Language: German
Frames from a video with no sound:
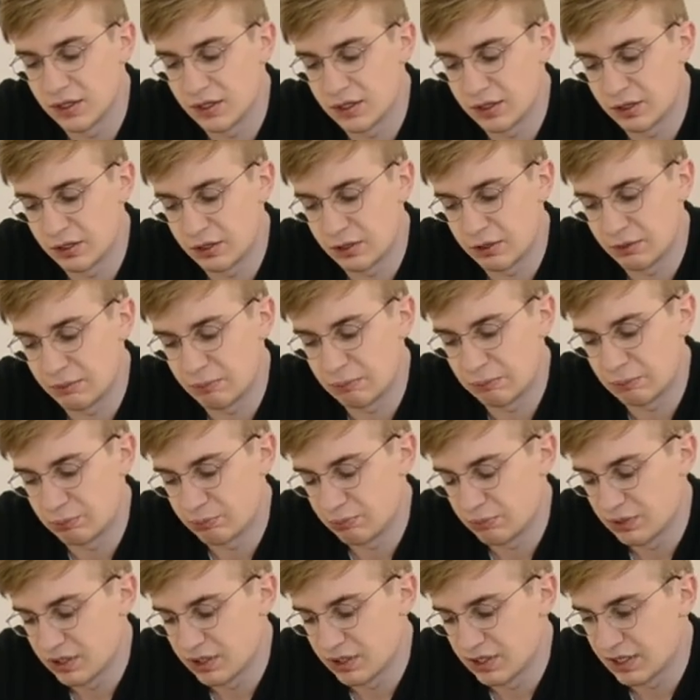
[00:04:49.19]
Ähm,
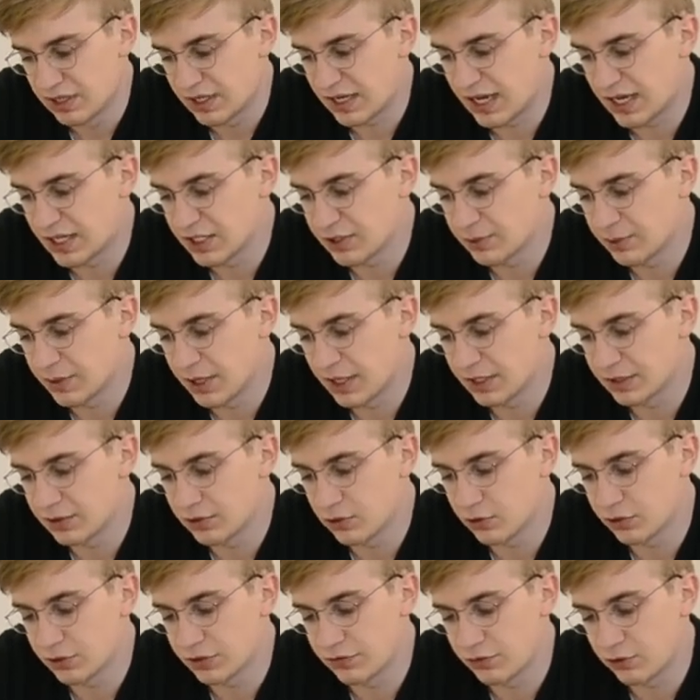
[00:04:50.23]
kann ich mir eigentlich
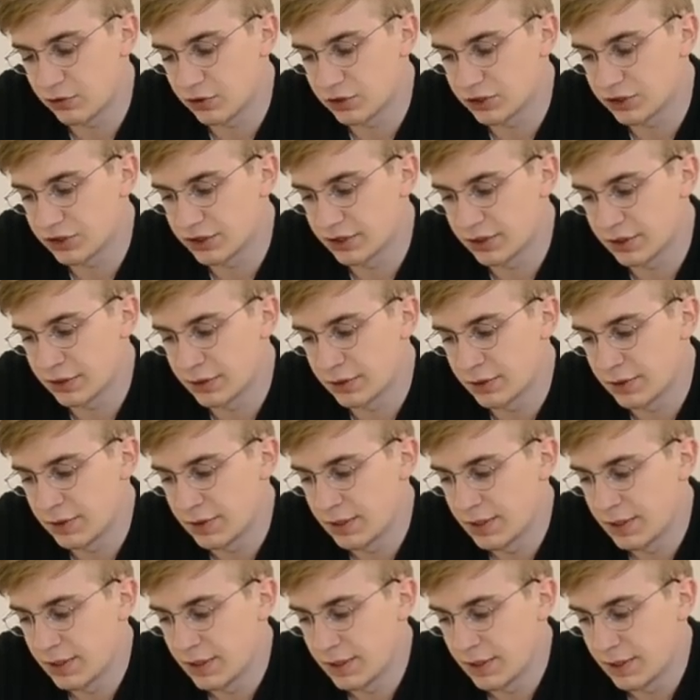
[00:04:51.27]
auch nicht vorstellen.
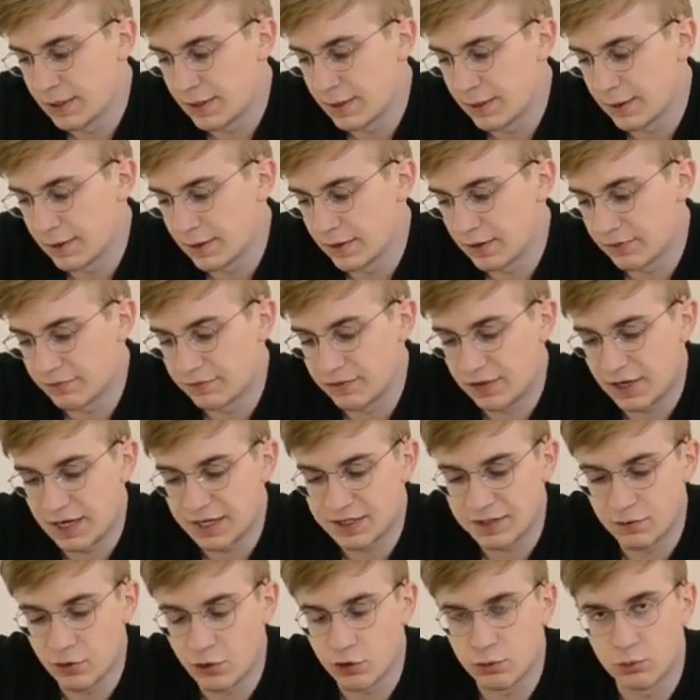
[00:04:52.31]
Äh,
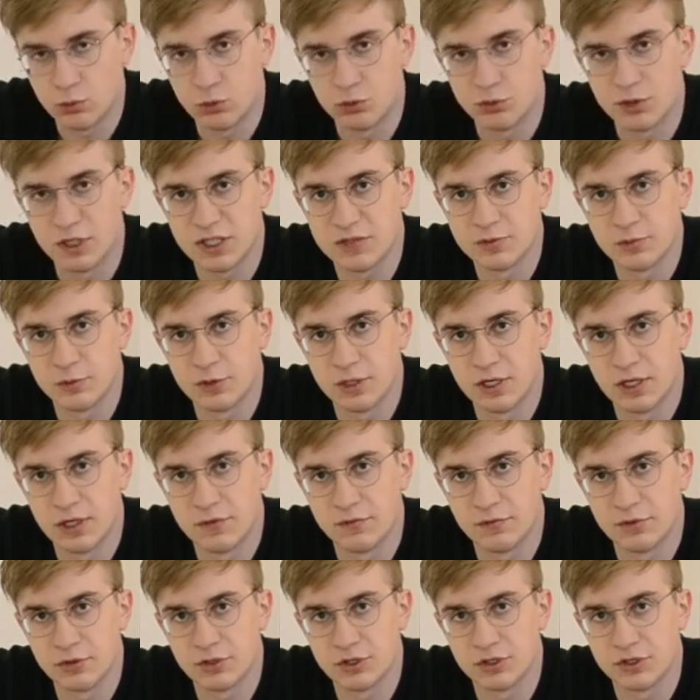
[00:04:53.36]
vielleicht haben wir auch ein Montagsmodell
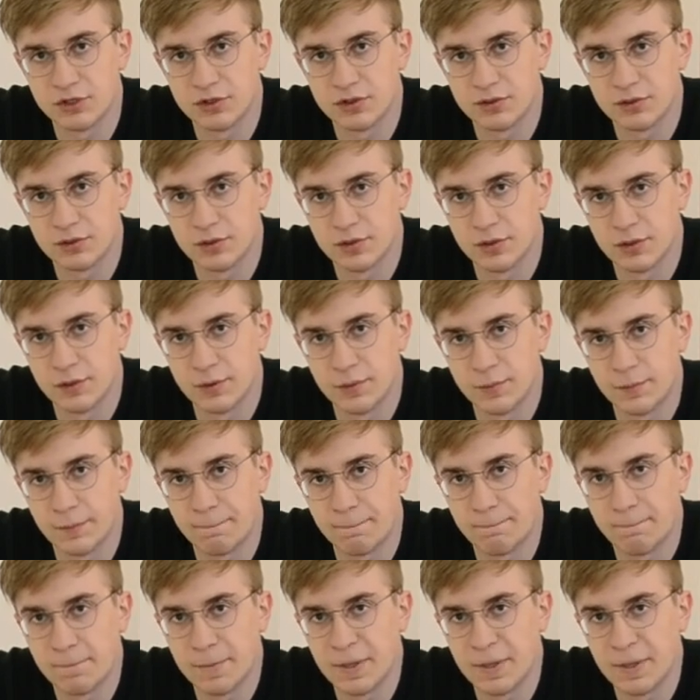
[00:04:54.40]
erwischt. Ähm,